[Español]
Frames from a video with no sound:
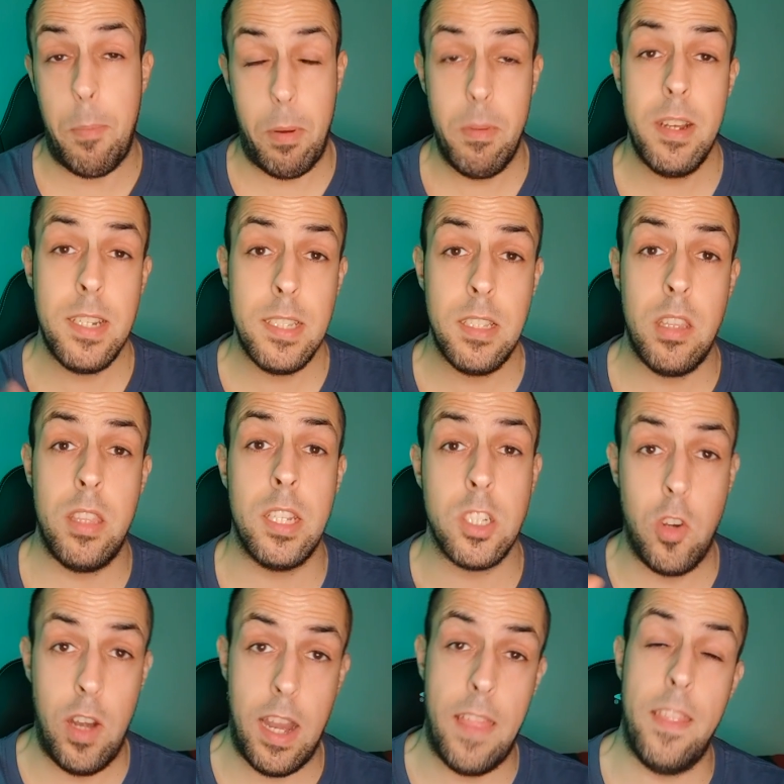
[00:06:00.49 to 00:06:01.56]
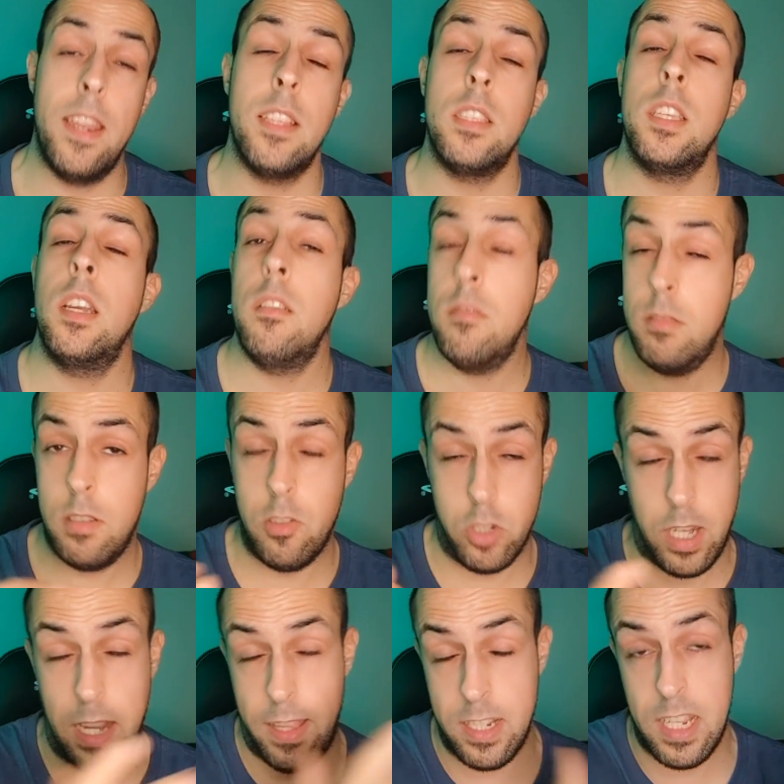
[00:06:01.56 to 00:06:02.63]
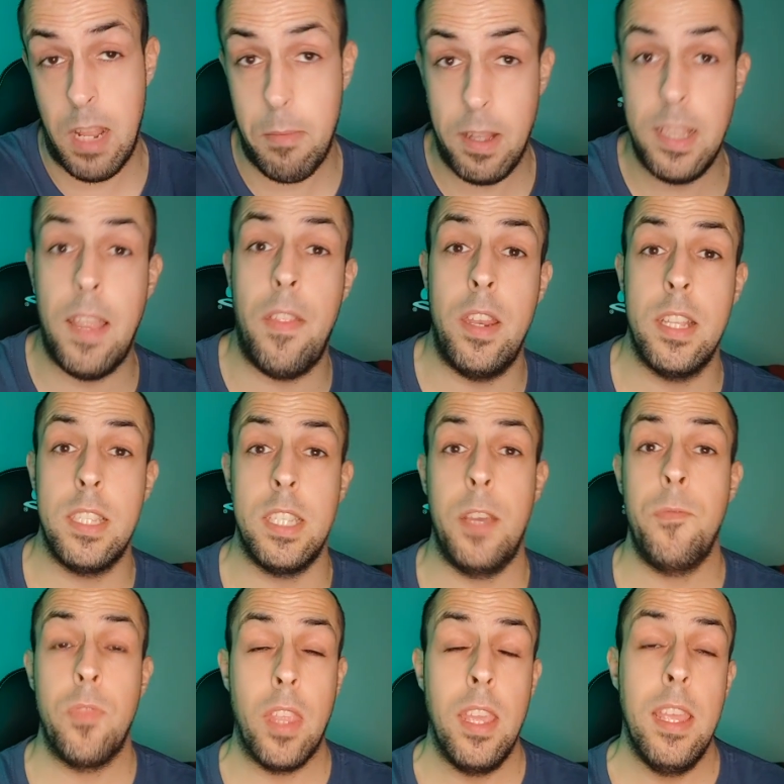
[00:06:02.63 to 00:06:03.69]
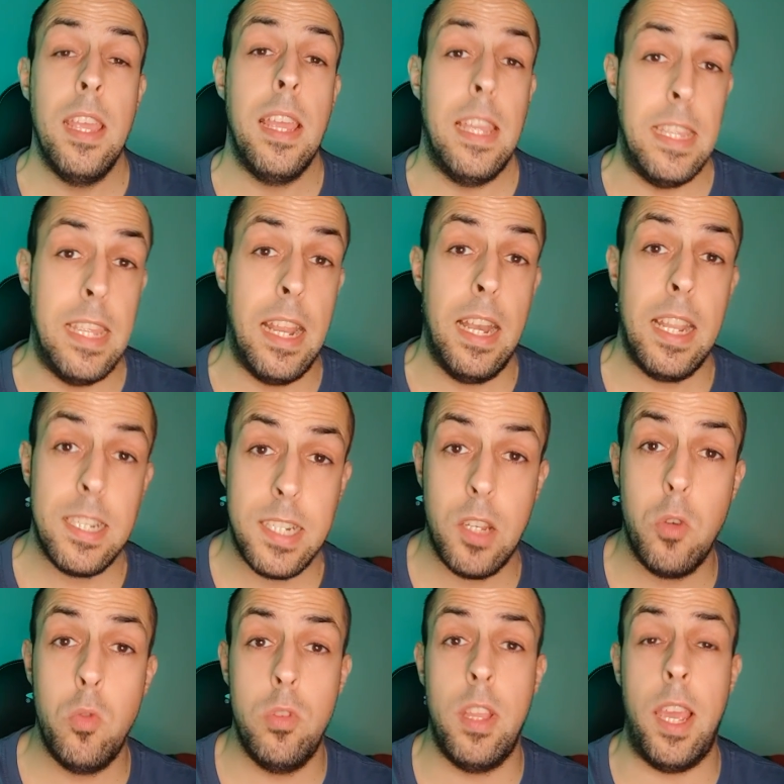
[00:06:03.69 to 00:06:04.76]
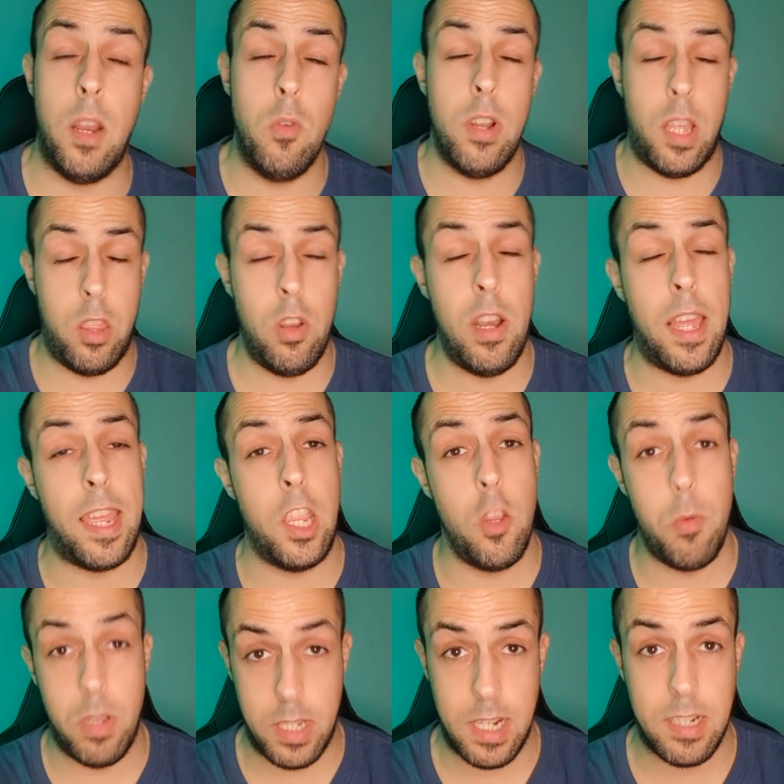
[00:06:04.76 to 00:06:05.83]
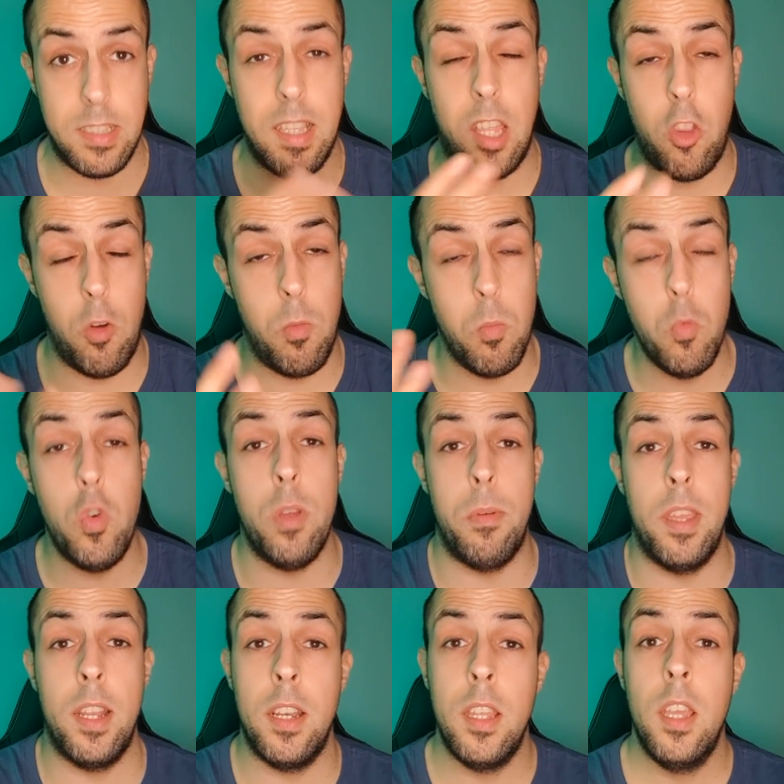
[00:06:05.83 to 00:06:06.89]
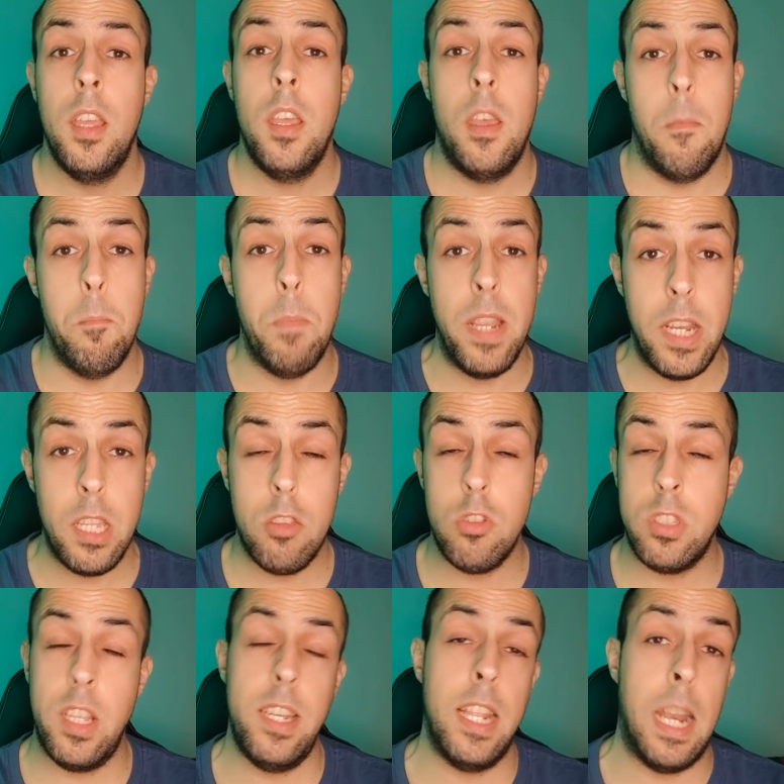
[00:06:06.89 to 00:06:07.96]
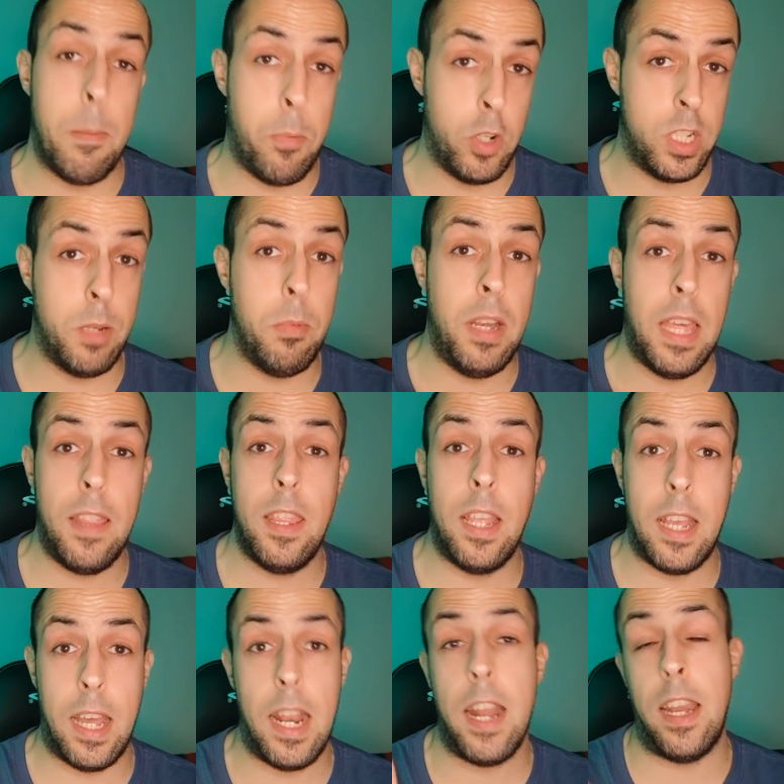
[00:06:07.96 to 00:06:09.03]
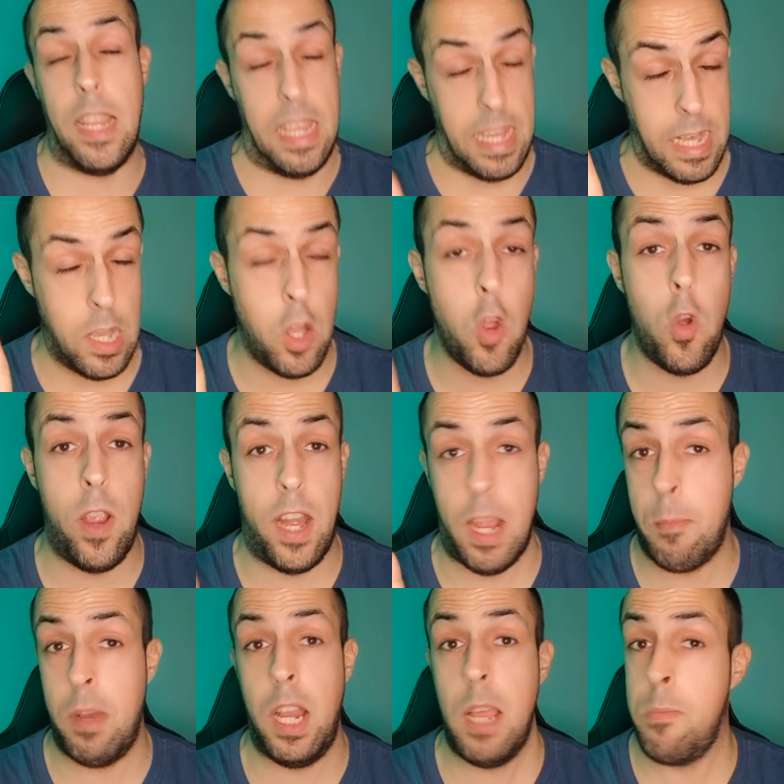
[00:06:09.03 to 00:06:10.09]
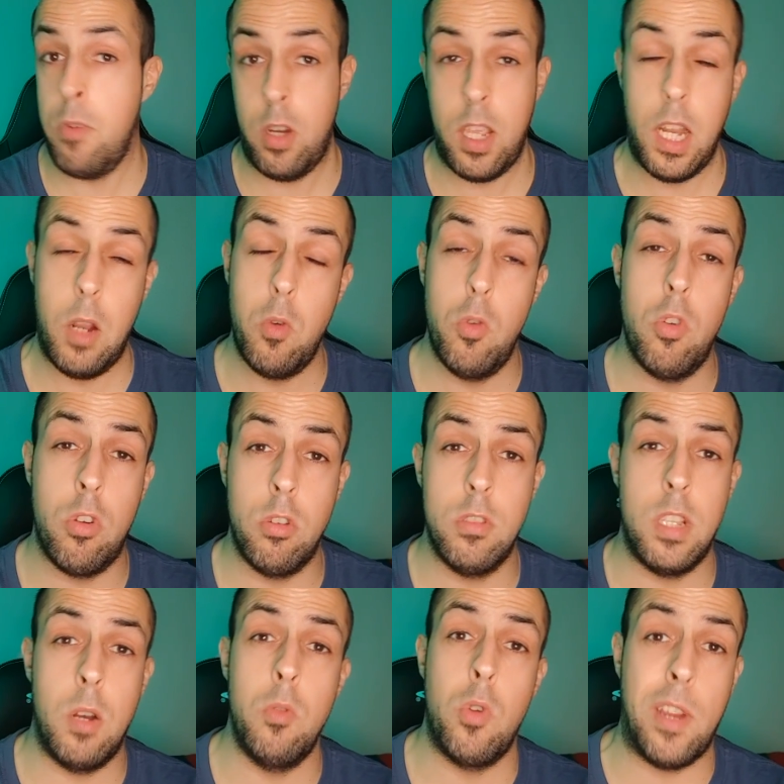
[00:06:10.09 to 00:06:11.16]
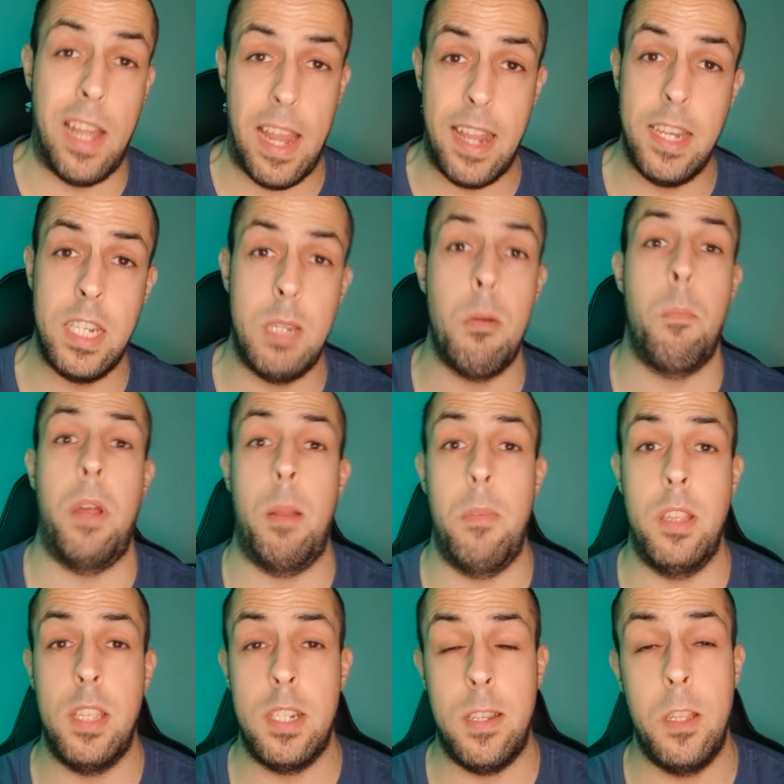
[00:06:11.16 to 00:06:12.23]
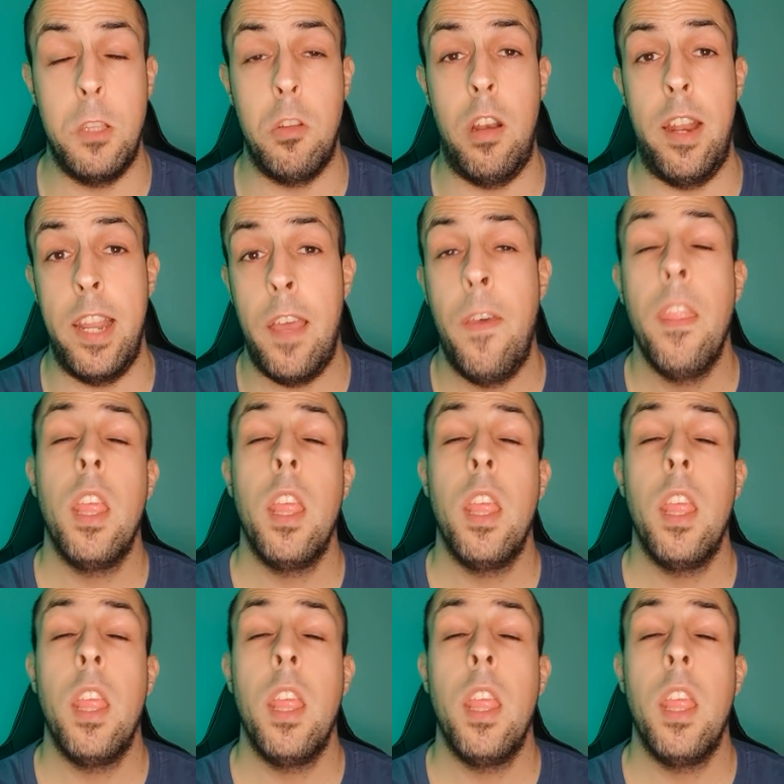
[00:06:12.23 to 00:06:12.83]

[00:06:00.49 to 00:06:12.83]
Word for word: primera asistencia es con la derecha, o sea, desde la banda derecha, y en la segunda, en una acción en la que Jovic ha estado muy bien, Vinicius tenía la posibilidad de encarar y no era mala porque era un uno contra uno clarísimo para meterse dentro del área,